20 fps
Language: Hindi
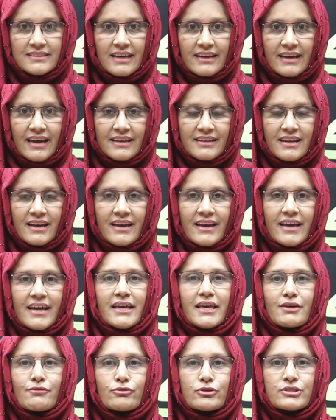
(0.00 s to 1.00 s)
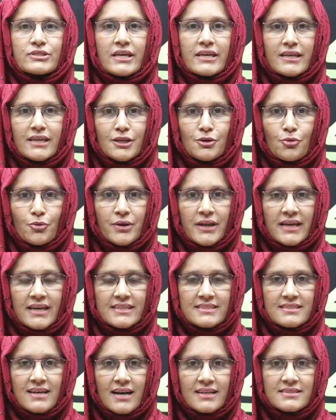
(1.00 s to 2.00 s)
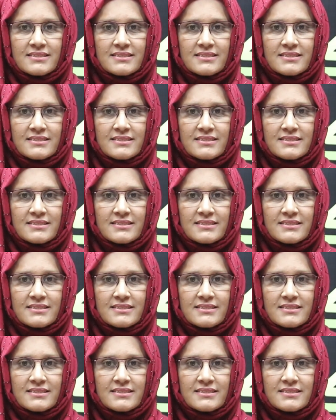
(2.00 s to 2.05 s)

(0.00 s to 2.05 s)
का कहना है कि वो जहीन बेहतरीन होने के साथ